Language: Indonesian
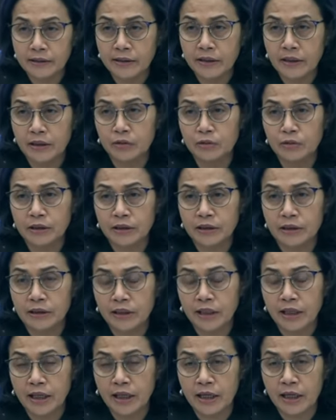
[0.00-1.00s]
yaitu ini
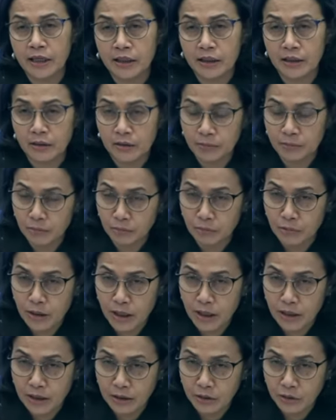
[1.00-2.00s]
tinggal eh,
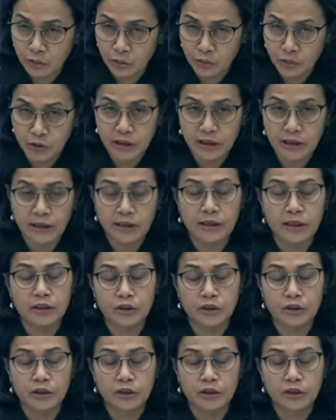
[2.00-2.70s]
bulan Juni,